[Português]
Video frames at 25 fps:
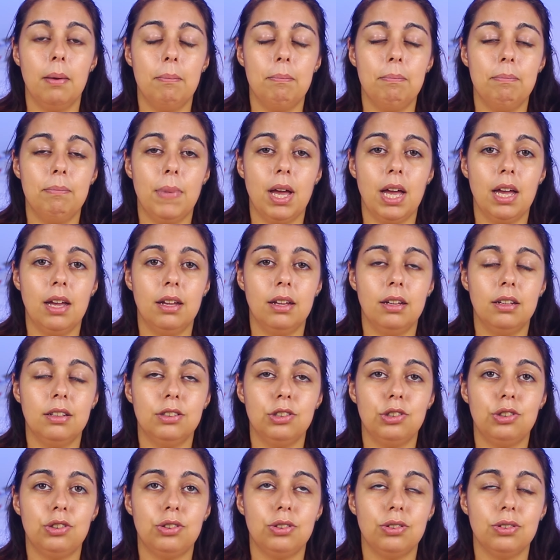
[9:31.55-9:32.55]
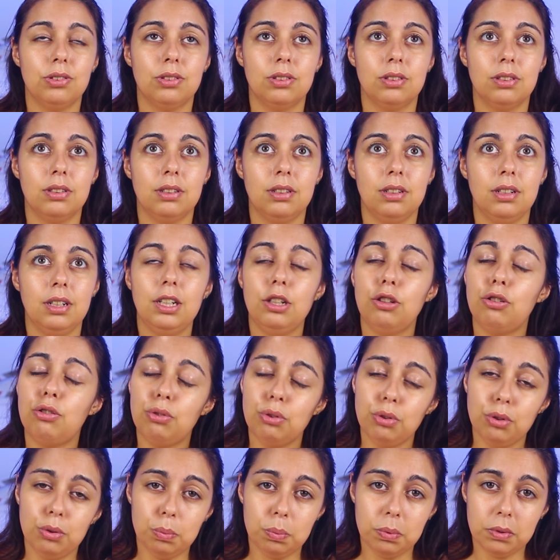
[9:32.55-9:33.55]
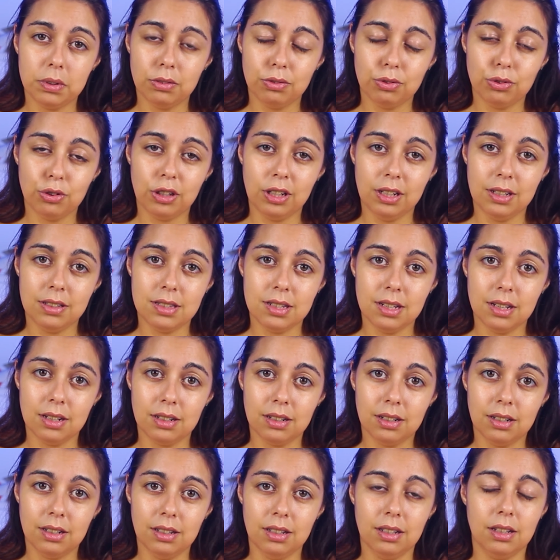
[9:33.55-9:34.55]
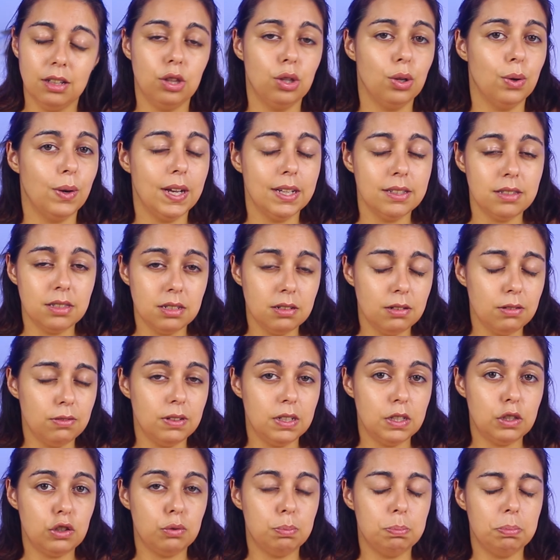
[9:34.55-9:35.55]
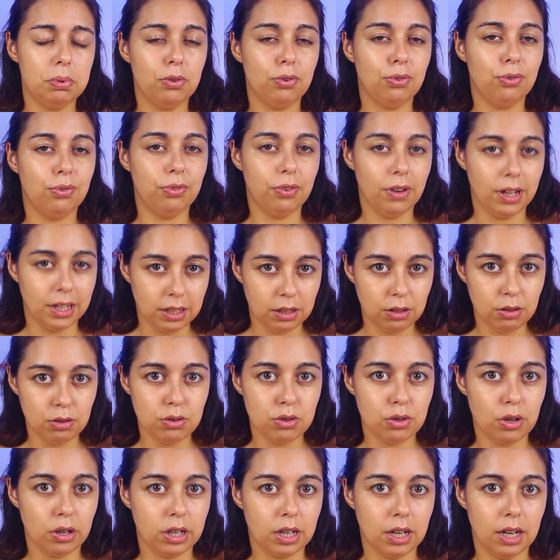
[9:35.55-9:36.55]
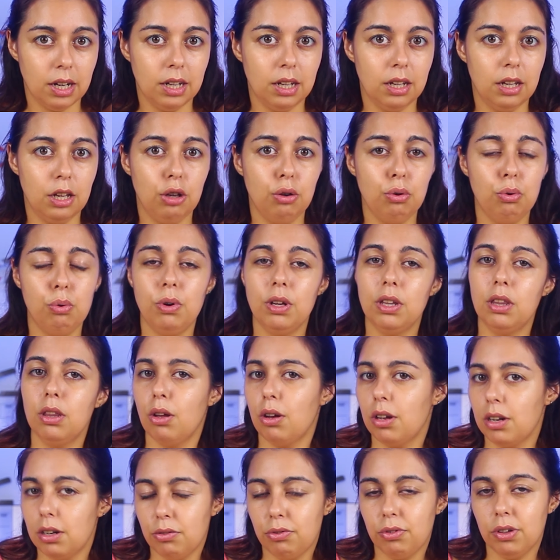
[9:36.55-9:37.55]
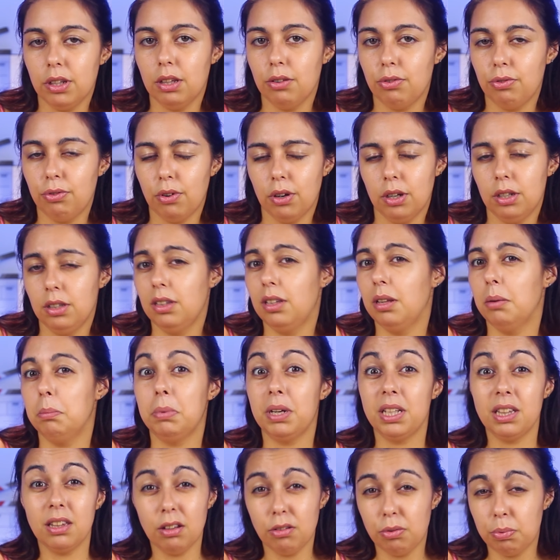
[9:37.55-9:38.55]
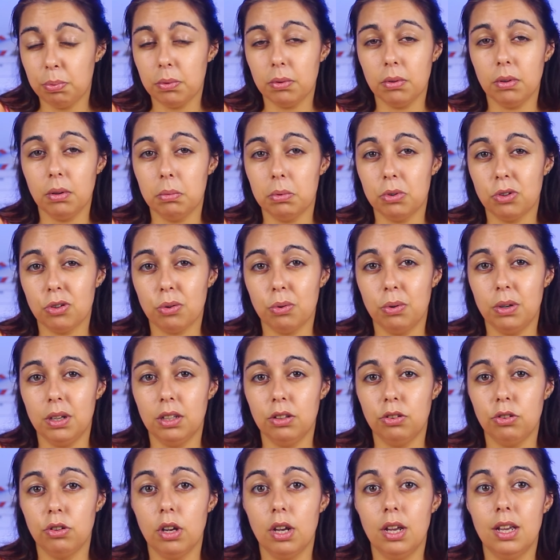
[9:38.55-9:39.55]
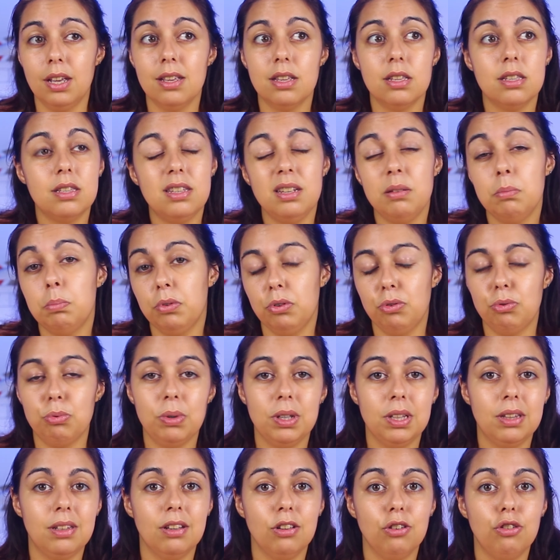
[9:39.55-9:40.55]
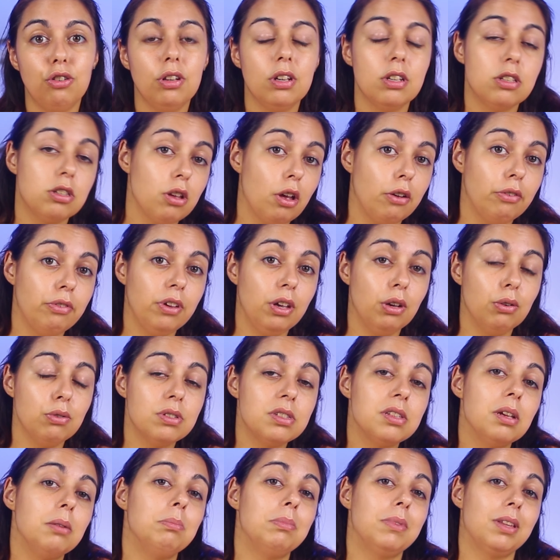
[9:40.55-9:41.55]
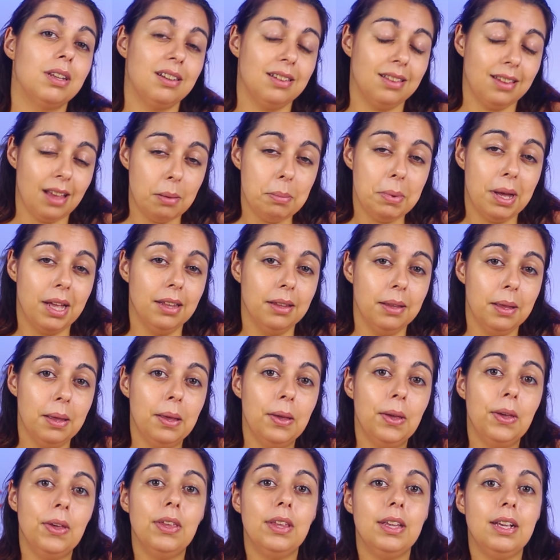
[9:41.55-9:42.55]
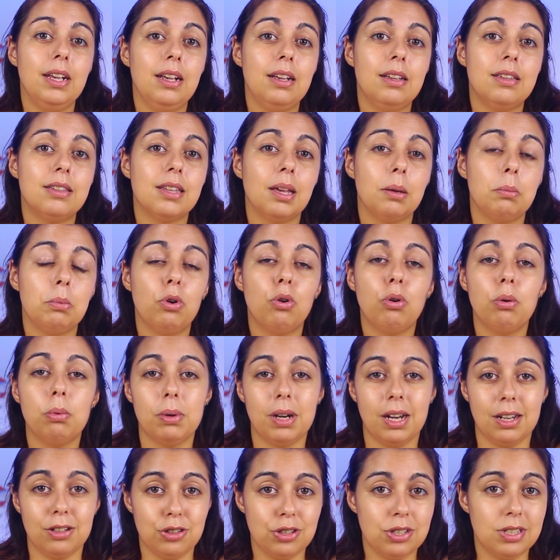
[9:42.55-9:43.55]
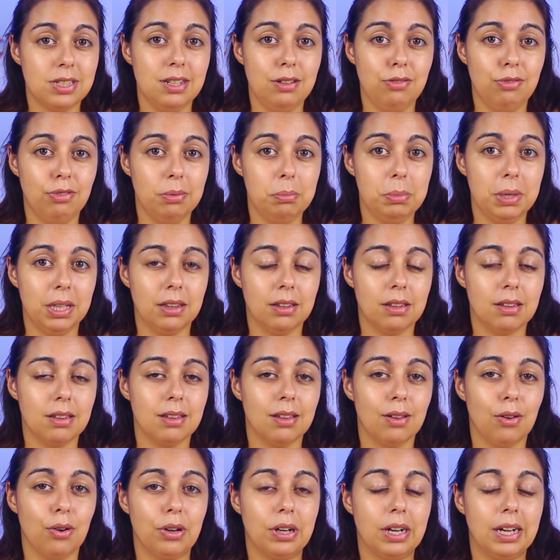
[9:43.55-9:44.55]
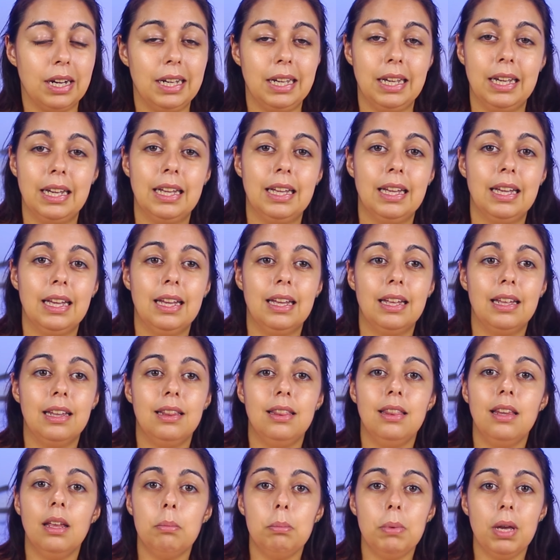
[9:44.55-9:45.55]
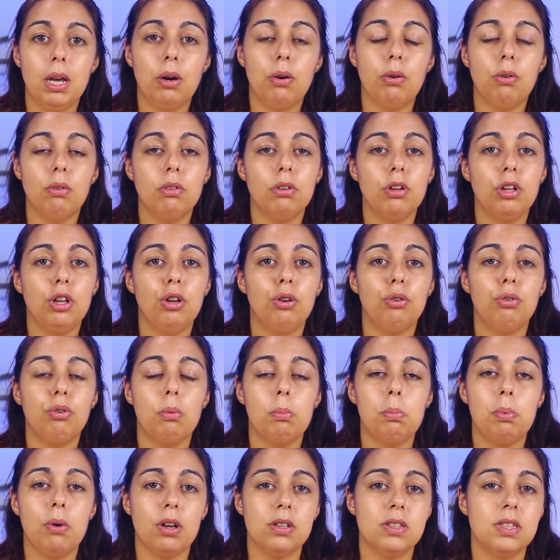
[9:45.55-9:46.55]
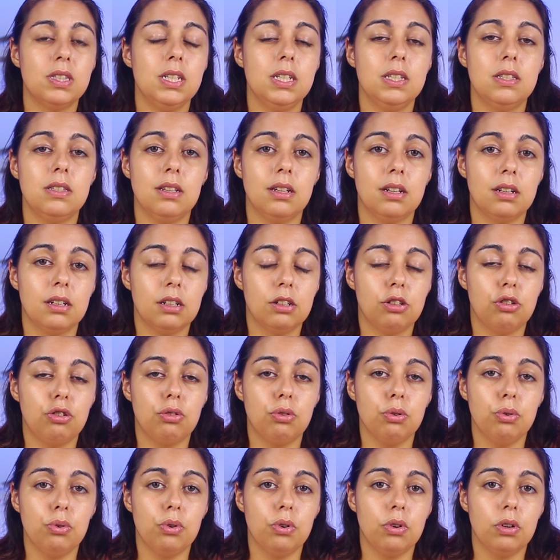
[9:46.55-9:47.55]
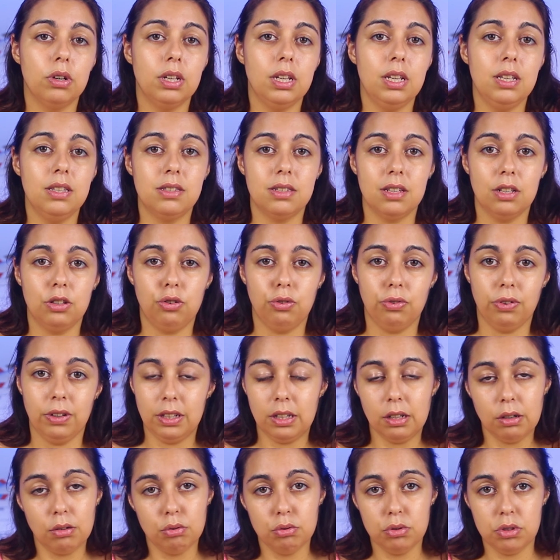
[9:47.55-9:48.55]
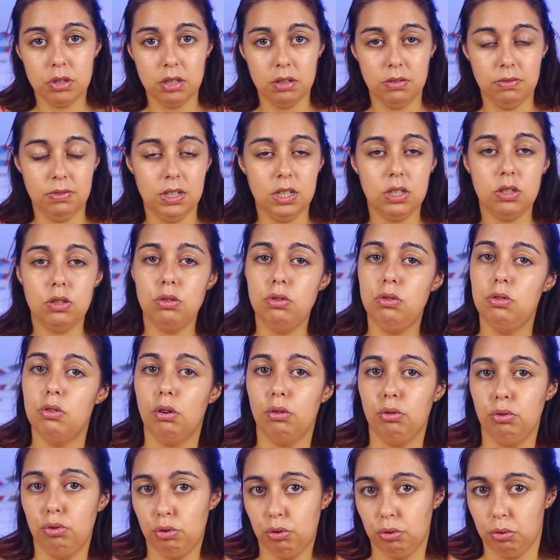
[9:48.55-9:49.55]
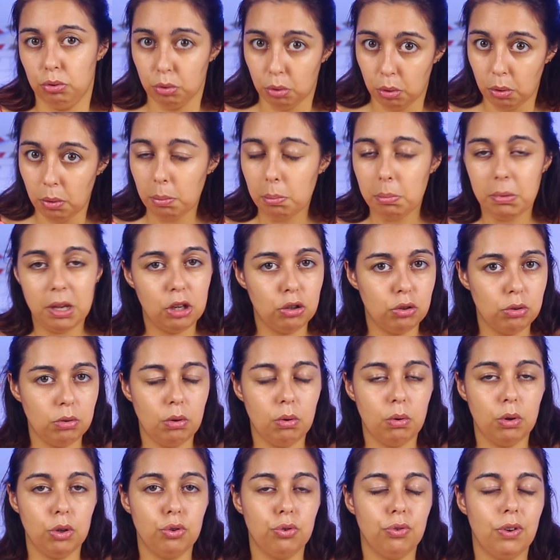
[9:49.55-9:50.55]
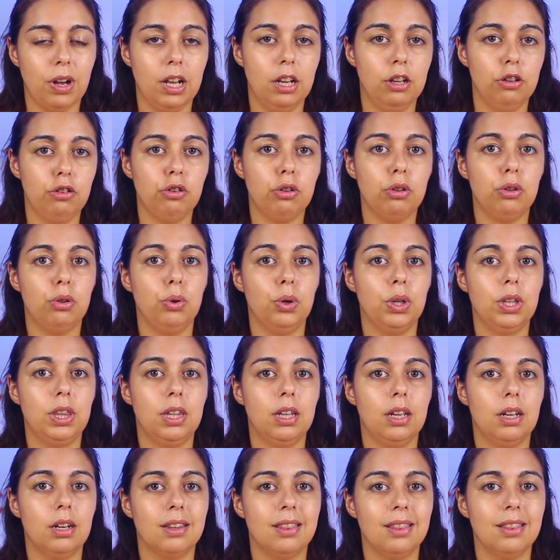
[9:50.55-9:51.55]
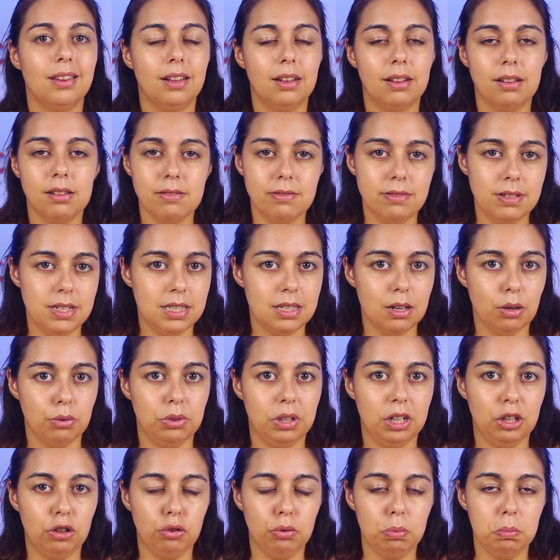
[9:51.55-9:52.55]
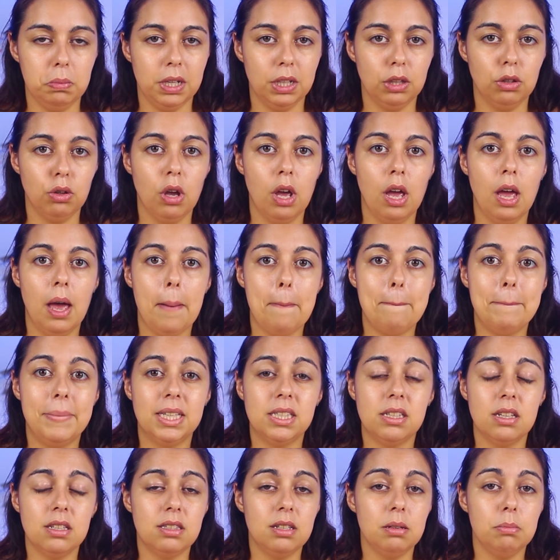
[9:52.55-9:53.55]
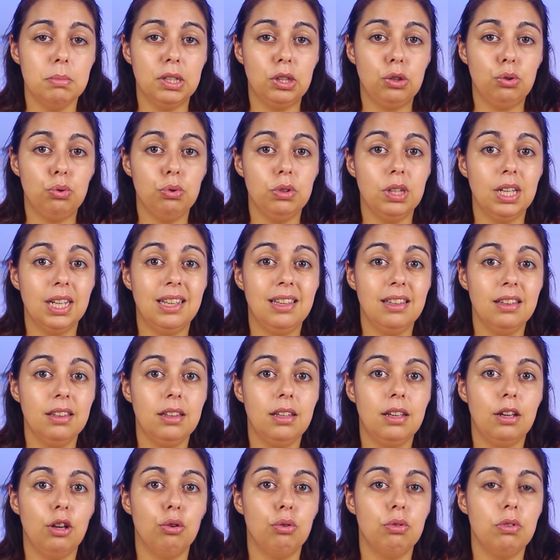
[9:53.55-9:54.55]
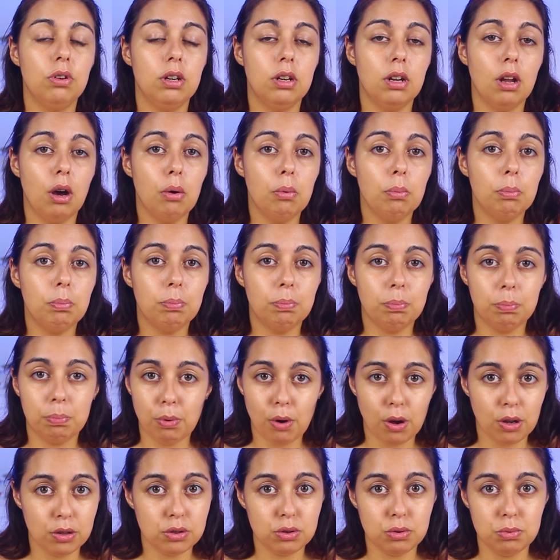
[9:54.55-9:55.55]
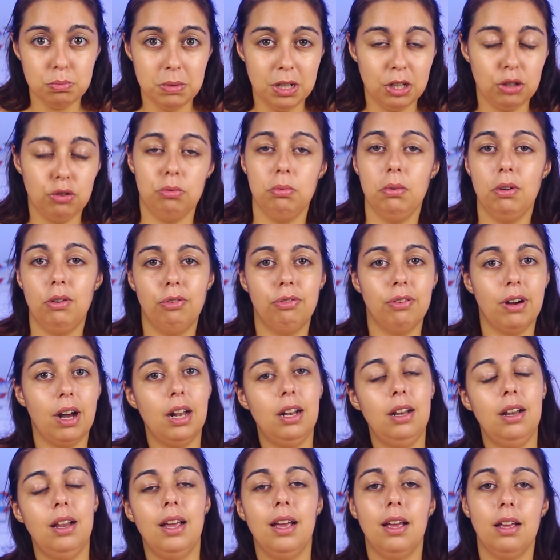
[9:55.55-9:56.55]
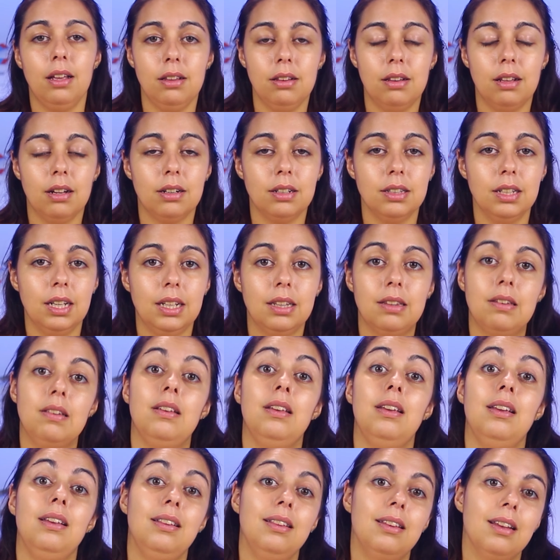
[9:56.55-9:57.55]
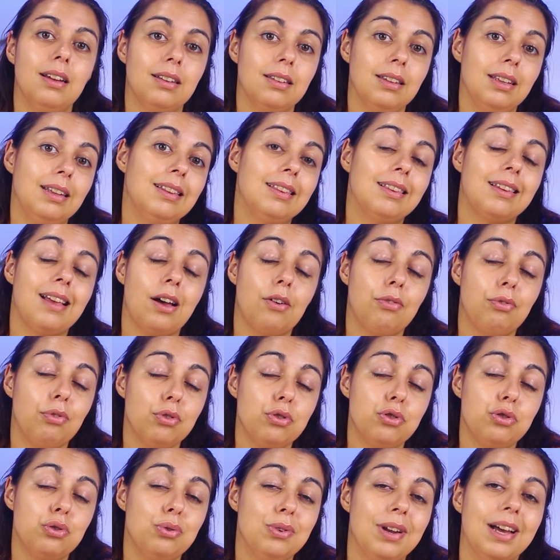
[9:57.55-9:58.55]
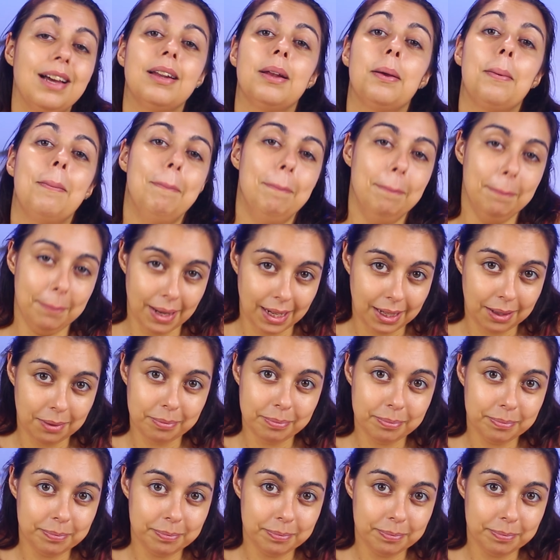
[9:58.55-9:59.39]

Mas isto tudo para vos dizer que não há serviços perfeitos, ok? Eu adoro a Vodafone, também tive problemas com eles, simplesmente eles resolviam sem me tratar mal e sem me cobrar excessivamente, ok? Na Mel, eu não posso dizer que estou insatisfeita com o serviço, não estou, mesmo com as falhas que estou a ter na televisão neste momento, mas acima de tudo, aquilo que eu não posso mesmo que falhe é a internet e a internet está a funcionar bem.